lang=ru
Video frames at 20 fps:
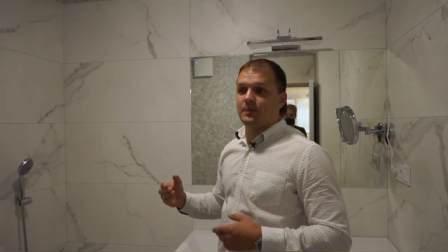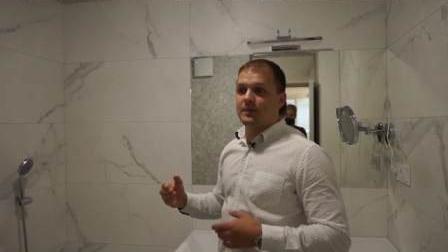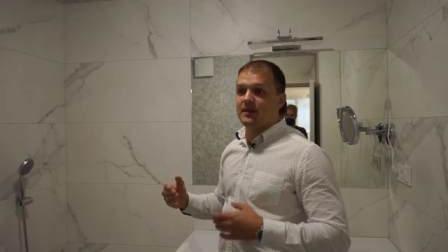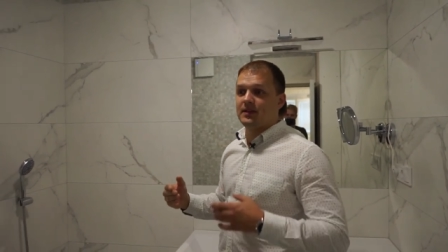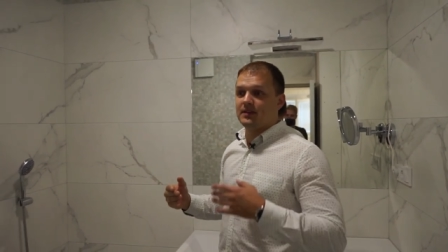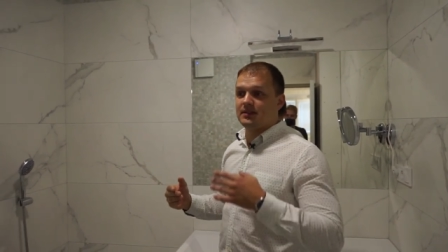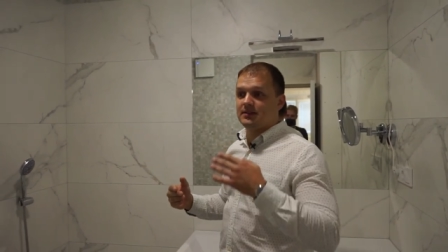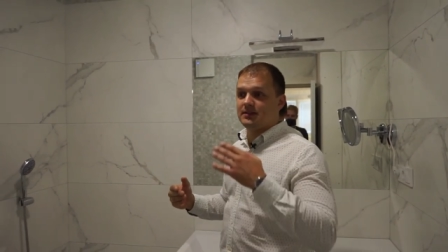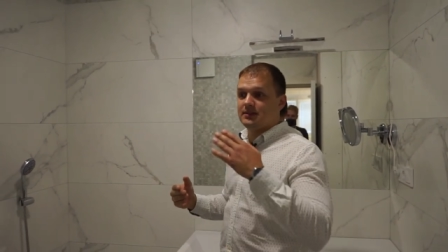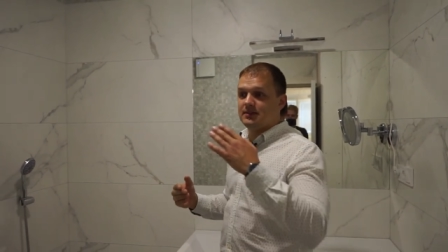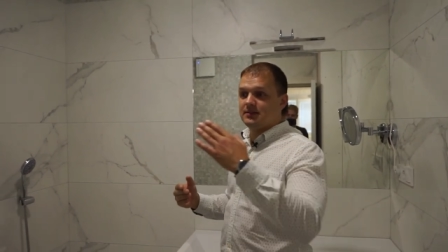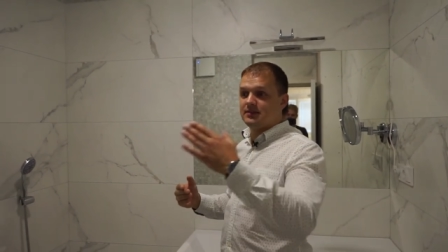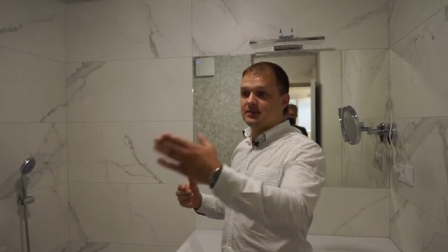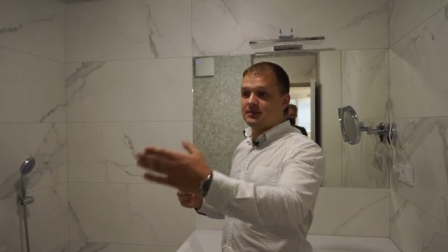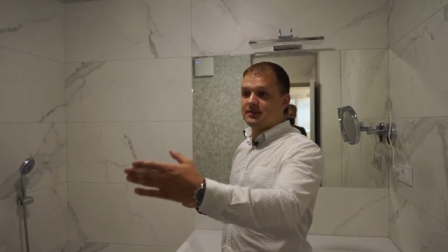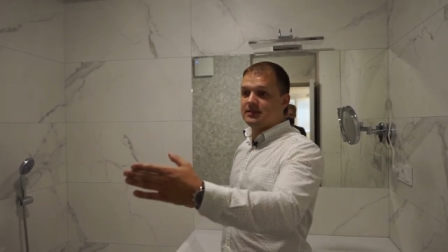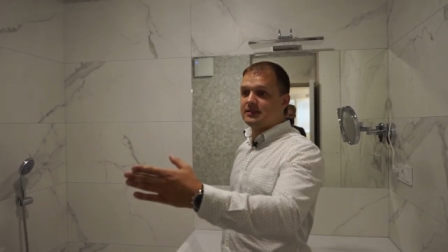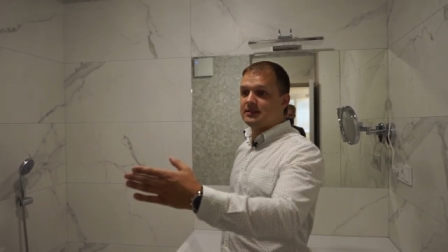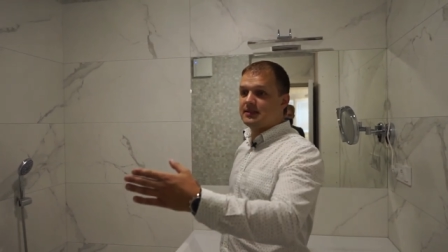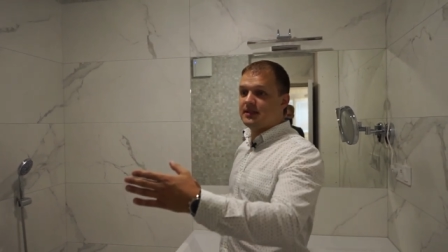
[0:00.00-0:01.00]
Э,
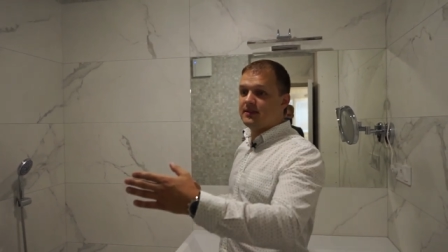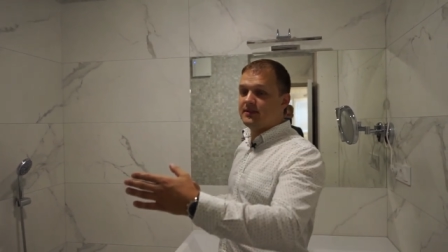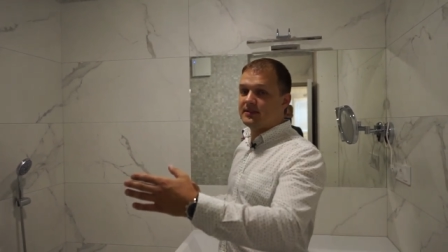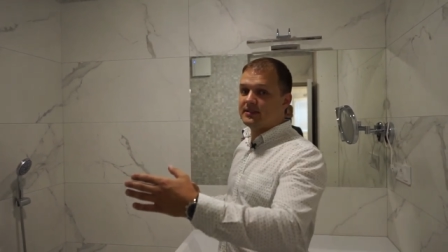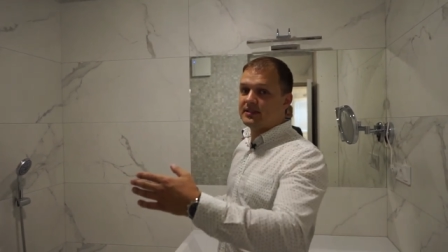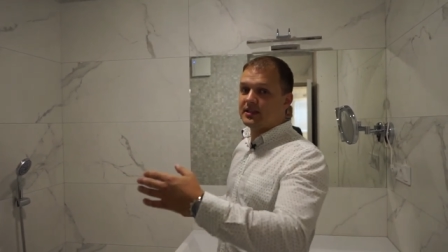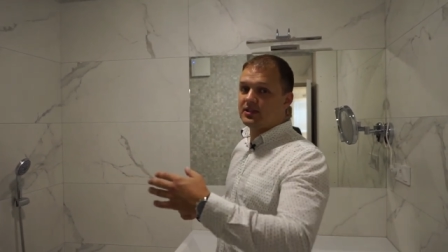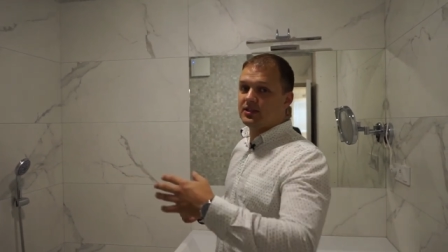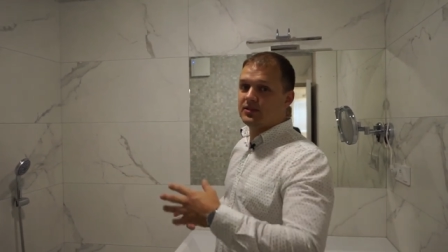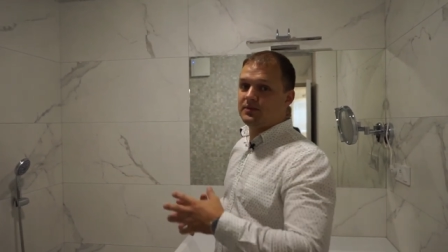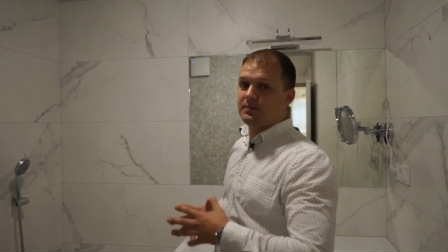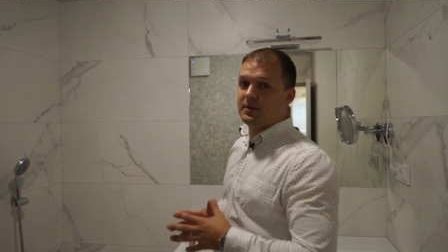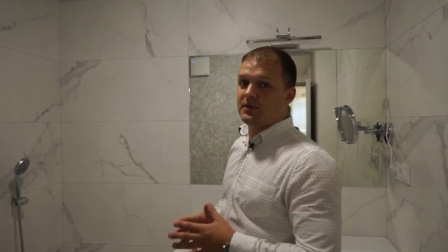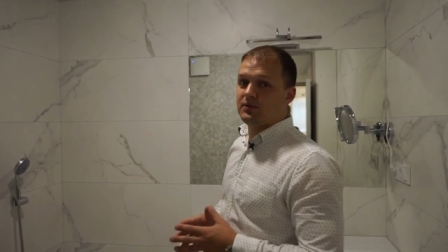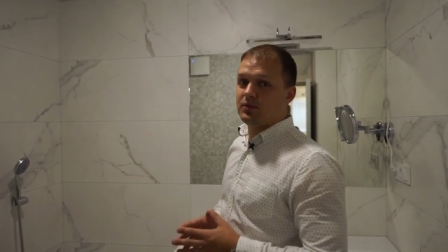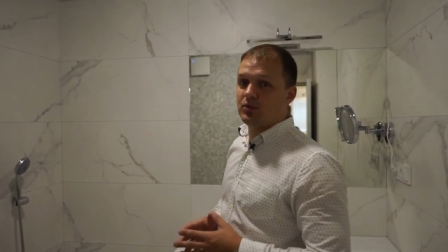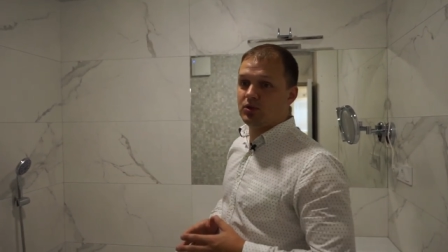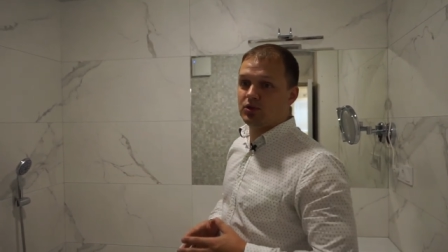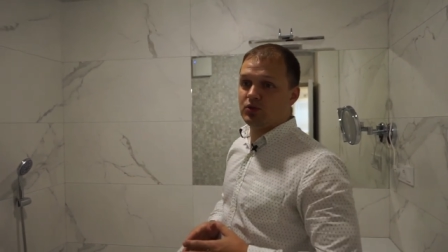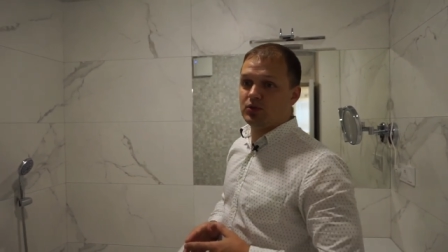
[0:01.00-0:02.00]
с левой стороны при
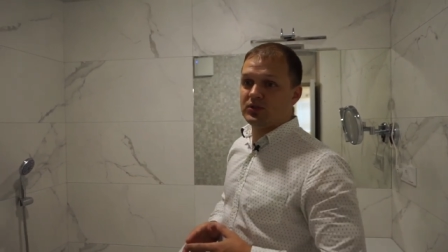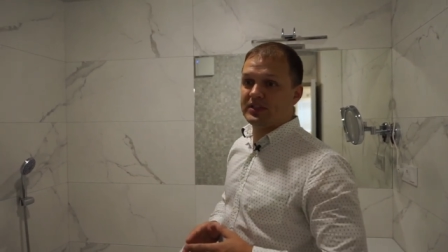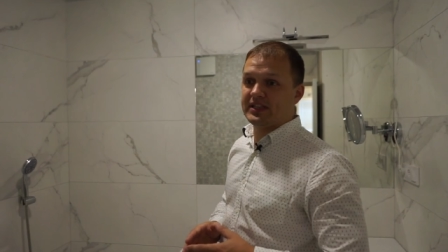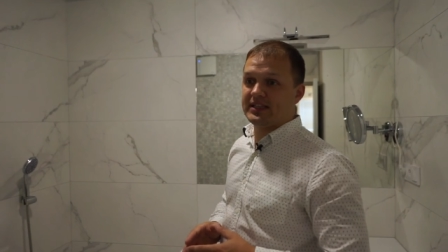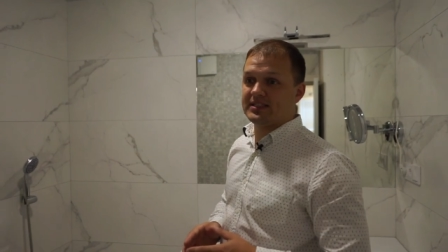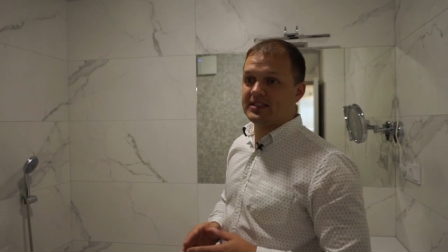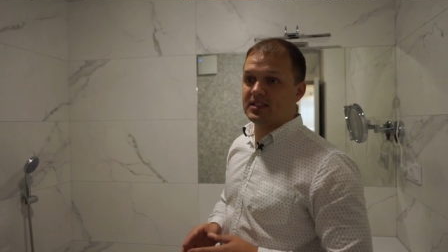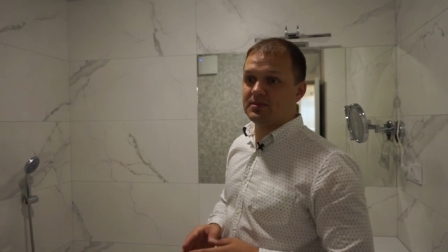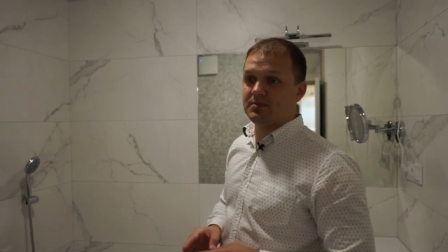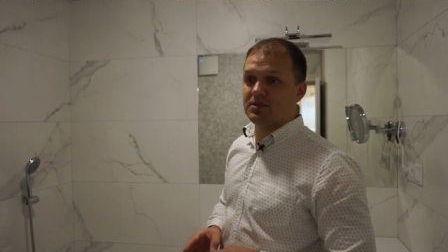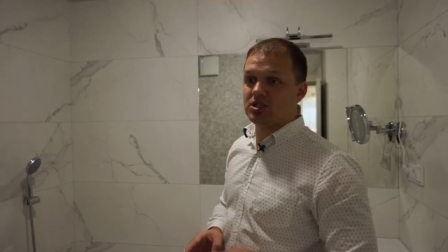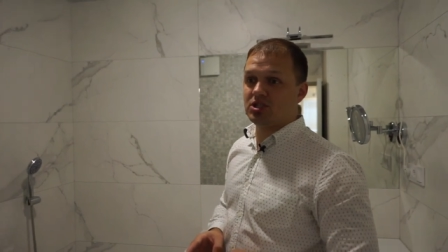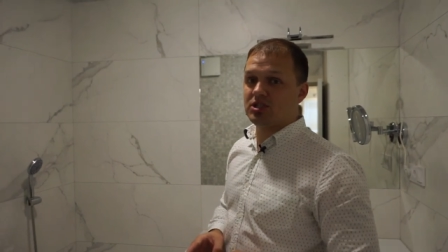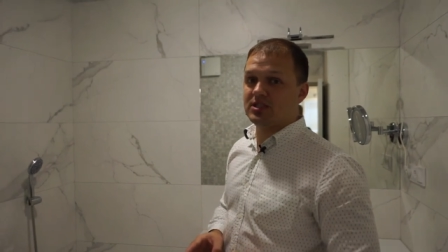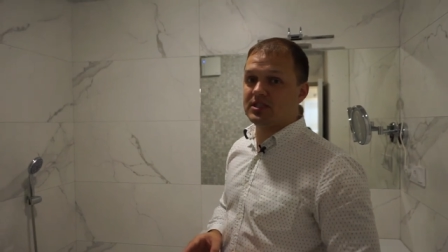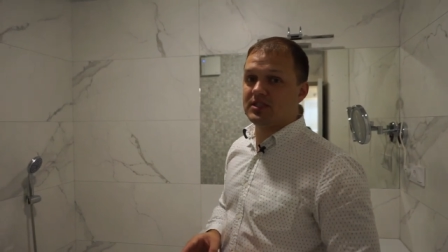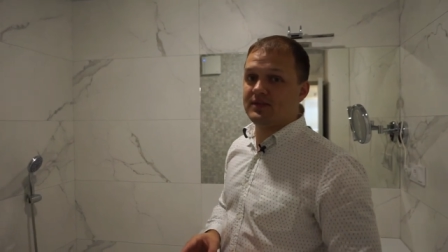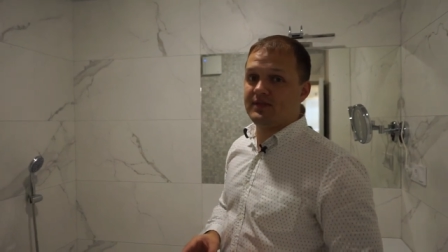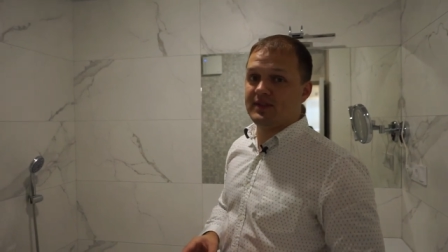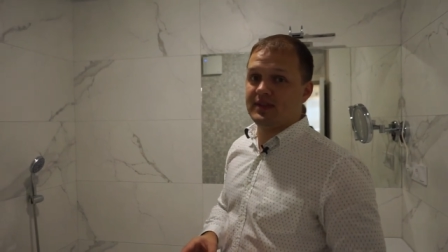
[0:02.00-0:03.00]
входе у нас
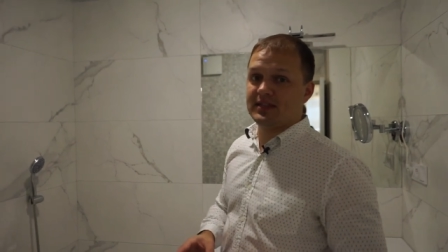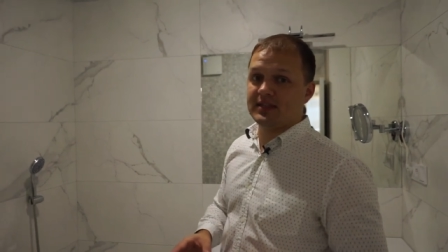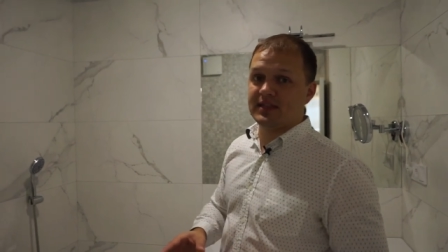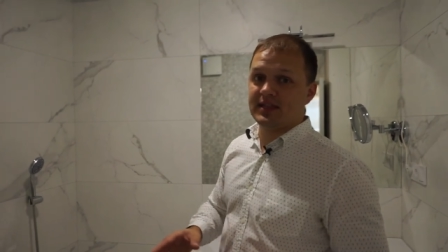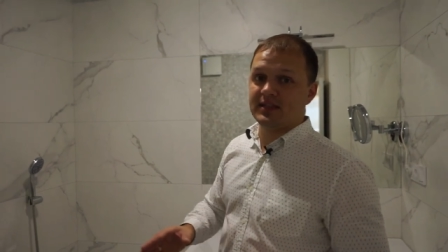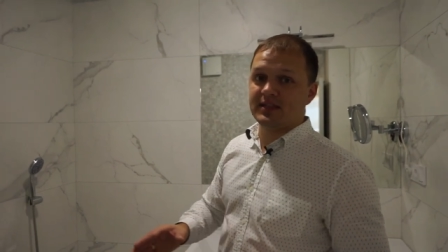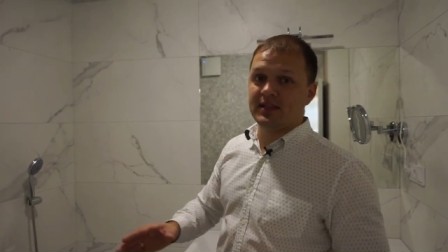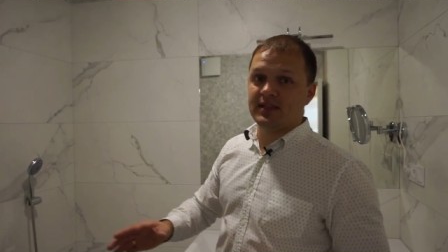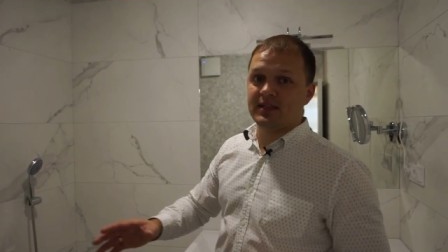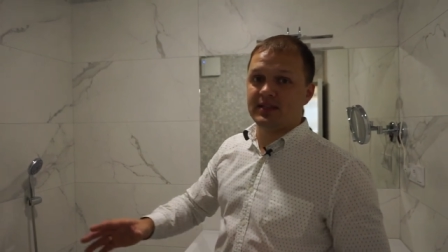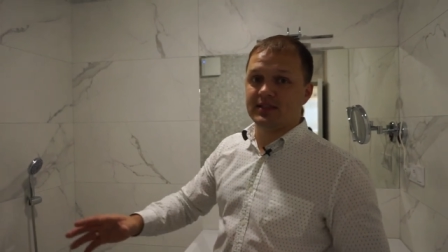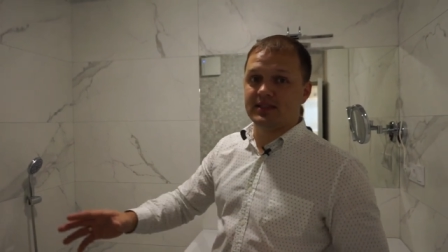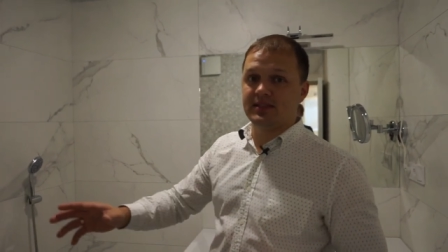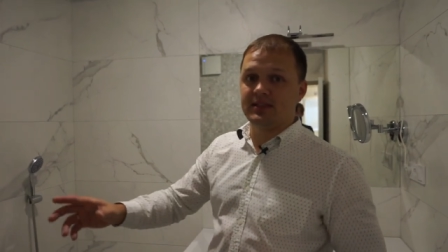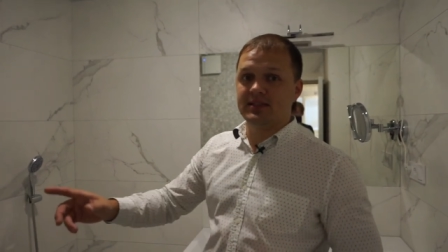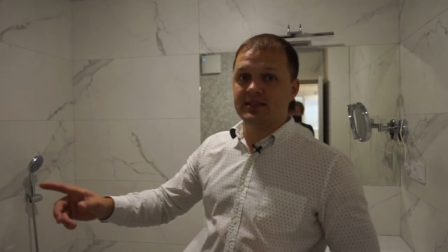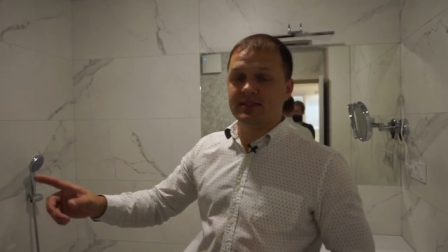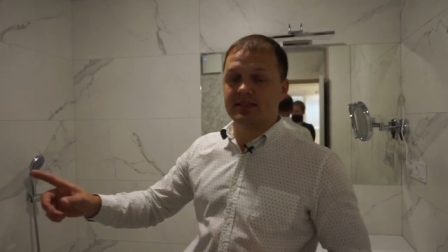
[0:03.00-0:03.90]
расположился вент-канал и